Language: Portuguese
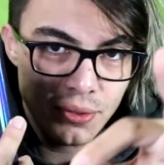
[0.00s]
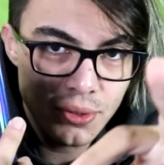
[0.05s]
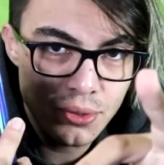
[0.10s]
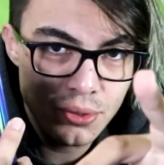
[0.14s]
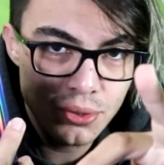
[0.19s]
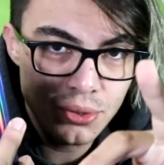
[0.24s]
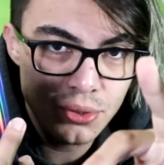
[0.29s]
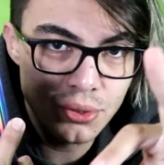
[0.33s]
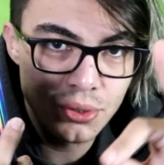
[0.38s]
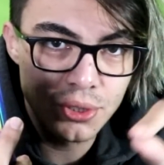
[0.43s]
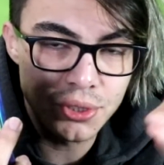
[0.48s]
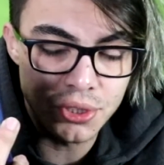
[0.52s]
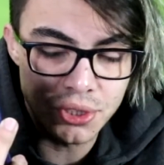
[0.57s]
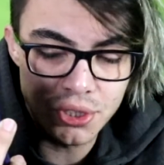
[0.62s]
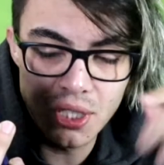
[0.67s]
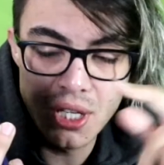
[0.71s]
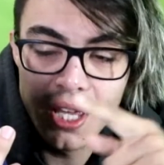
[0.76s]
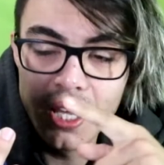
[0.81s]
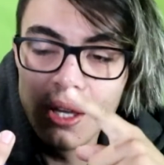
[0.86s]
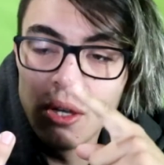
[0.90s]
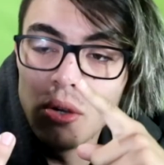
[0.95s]
vídeo de hoje.
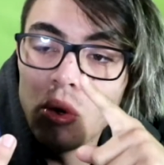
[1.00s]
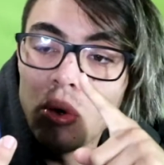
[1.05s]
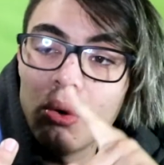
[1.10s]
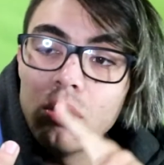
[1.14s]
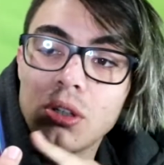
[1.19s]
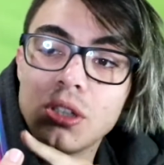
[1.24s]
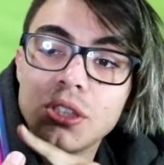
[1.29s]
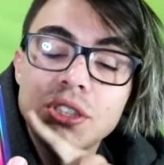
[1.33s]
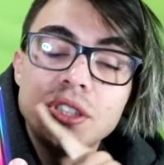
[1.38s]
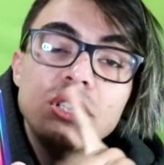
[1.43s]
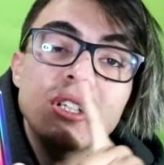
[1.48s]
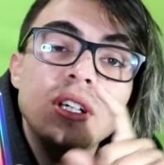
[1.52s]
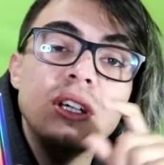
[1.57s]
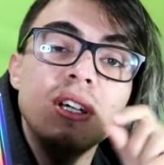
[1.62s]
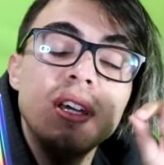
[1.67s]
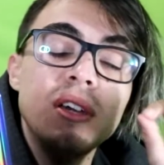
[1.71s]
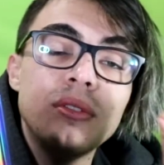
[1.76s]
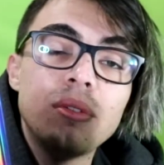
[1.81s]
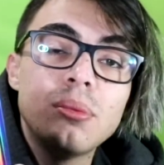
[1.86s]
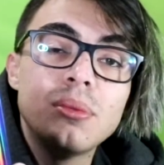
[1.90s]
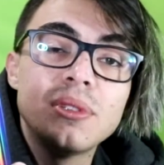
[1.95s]
Hoje
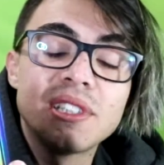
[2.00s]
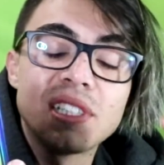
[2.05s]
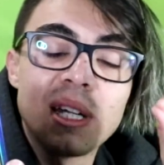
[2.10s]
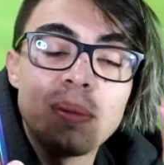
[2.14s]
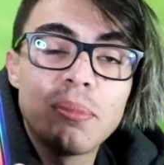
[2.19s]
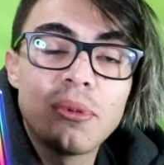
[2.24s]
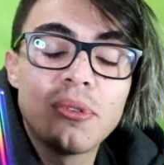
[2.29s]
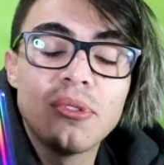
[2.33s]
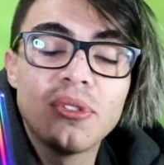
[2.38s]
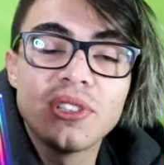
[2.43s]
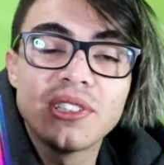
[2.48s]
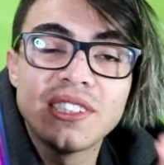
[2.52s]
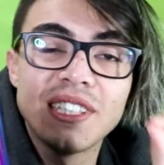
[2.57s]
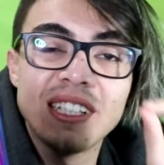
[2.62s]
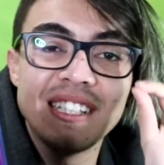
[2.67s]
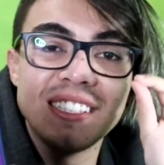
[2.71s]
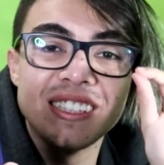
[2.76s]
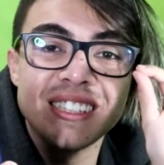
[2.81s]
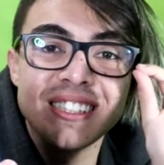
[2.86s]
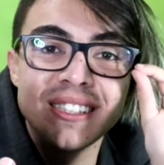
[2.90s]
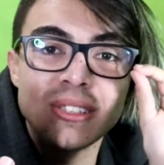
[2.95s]
eu vou mostrar para
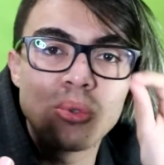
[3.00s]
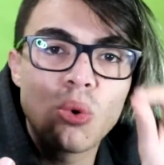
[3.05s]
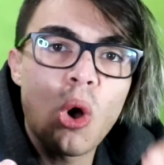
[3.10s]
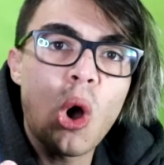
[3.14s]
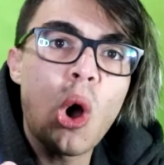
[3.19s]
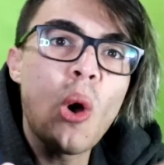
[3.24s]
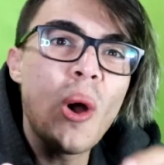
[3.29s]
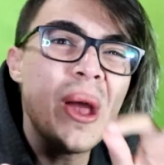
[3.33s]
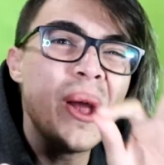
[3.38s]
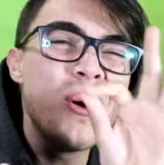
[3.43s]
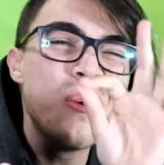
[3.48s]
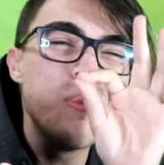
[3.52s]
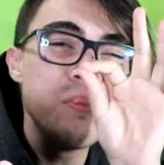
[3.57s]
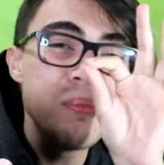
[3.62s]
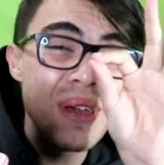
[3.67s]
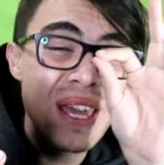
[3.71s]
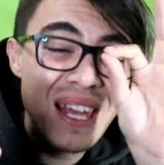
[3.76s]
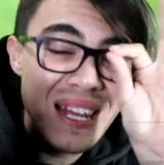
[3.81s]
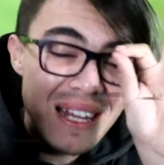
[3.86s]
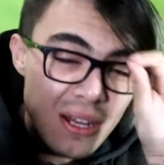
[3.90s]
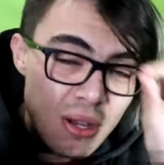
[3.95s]
vocês qual é o
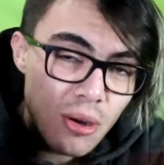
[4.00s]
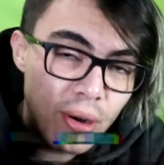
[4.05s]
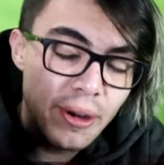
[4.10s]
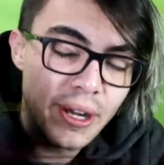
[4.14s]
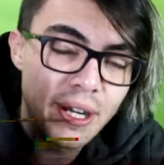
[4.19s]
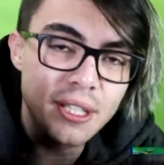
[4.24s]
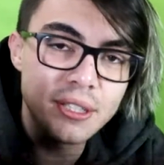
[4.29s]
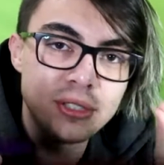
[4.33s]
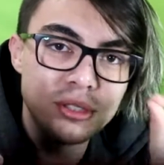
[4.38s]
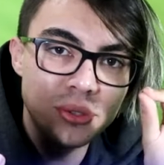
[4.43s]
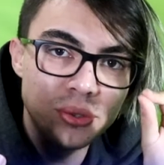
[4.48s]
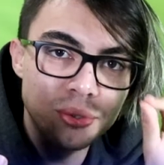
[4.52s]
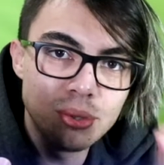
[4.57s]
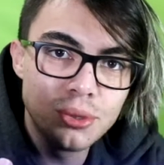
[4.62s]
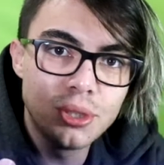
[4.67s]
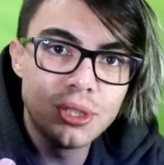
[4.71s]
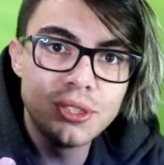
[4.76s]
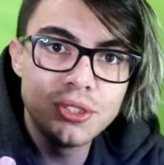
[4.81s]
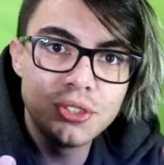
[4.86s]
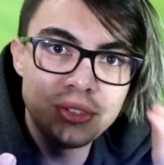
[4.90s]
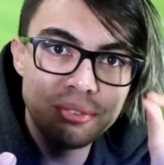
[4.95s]
melhor
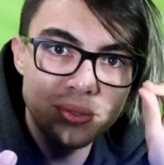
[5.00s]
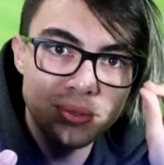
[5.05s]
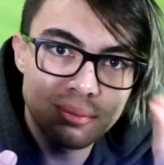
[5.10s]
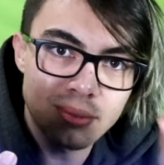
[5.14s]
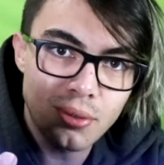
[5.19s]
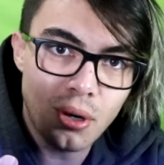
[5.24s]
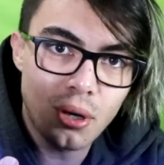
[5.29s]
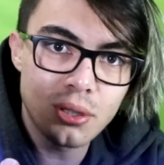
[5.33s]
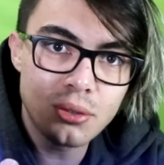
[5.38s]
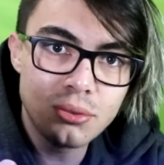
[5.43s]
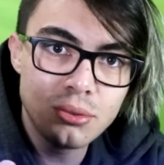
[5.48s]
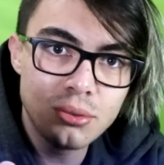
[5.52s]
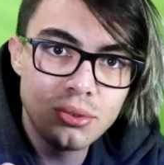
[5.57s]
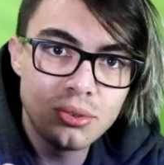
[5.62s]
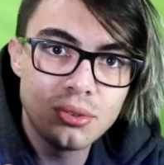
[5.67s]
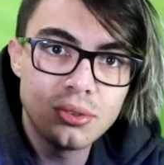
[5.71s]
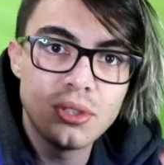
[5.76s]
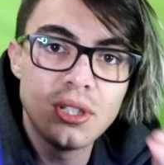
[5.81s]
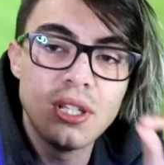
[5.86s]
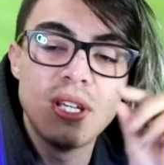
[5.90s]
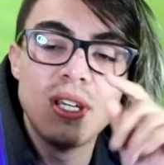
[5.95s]
editor de
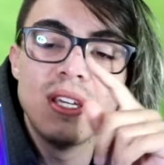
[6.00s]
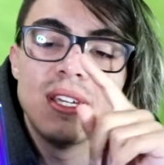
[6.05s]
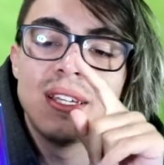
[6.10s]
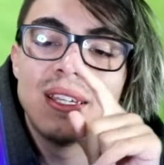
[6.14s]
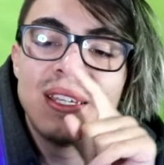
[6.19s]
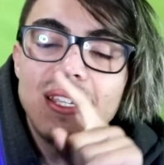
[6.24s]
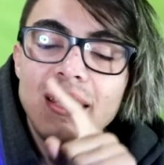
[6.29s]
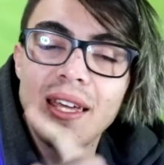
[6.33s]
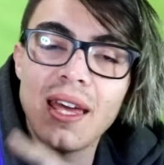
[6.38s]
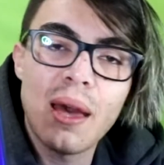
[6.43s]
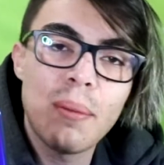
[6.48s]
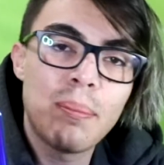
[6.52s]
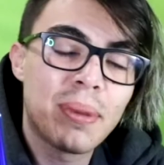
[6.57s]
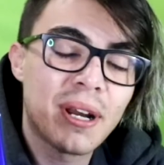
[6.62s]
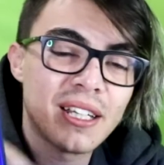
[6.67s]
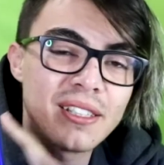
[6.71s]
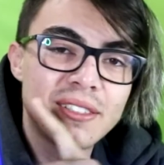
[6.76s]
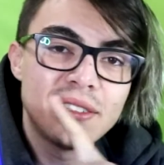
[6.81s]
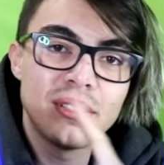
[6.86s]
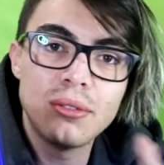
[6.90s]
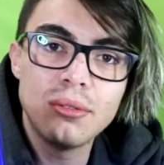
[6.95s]
fotos que é
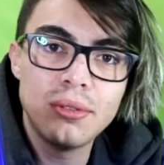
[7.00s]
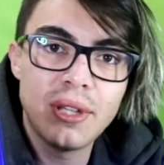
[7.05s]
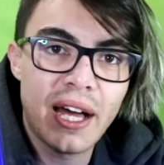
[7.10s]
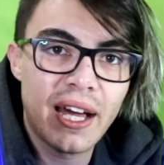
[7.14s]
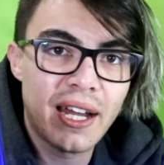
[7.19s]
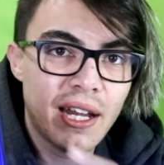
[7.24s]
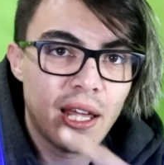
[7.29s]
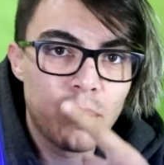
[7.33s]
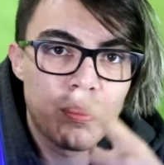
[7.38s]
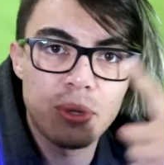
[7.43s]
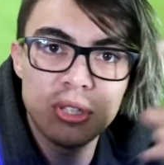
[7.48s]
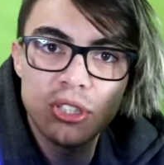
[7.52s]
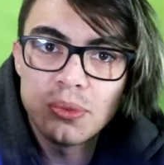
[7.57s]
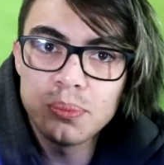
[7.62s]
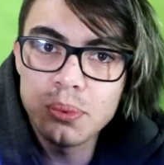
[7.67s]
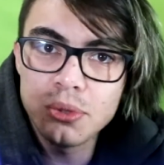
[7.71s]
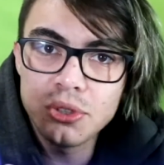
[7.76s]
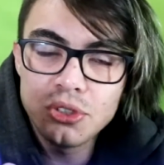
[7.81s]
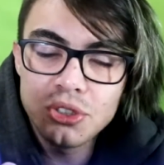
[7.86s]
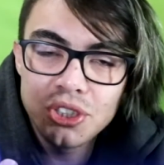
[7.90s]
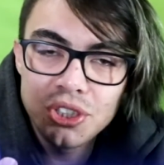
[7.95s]
para celular aí, para
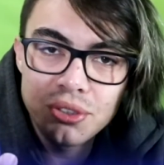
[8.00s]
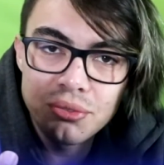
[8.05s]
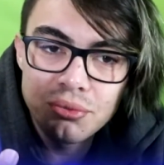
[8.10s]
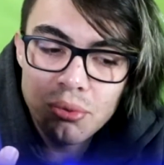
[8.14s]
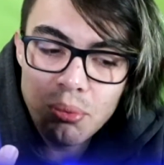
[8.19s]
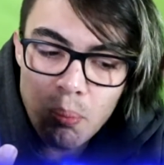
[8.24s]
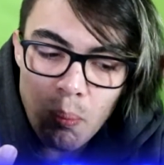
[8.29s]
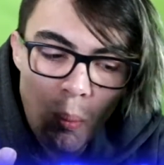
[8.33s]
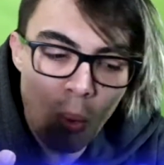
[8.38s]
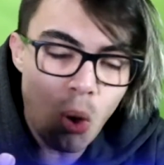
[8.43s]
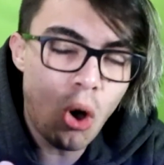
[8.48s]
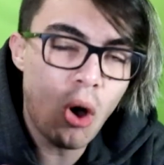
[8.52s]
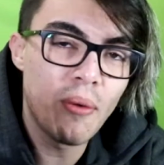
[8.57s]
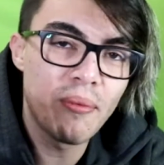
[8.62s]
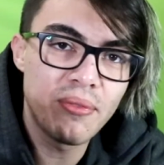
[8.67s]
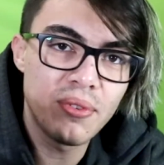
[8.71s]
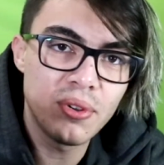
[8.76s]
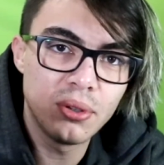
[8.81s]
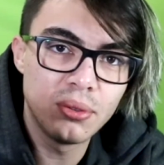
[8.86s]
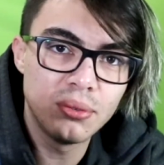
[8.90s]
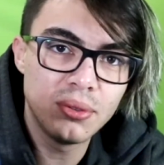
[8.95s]
dispositivo
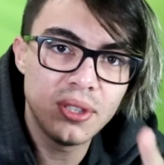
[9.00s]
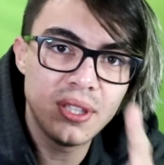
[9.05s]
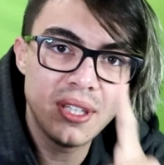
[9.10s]
móvel.